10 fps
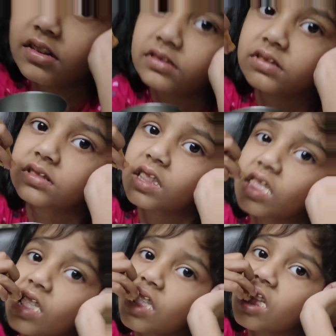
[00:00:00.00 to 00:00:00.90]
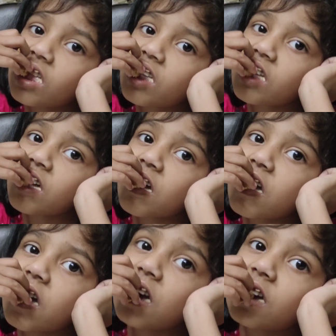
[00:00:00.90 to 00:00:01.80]
के बाद शाम में दूध
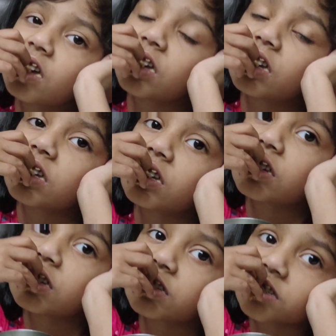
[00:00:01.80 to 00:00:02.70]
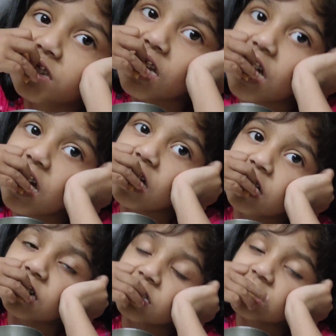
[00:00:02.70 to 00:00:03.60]
और बिस्किट दे दिया था जो कि आटा बिस्किट है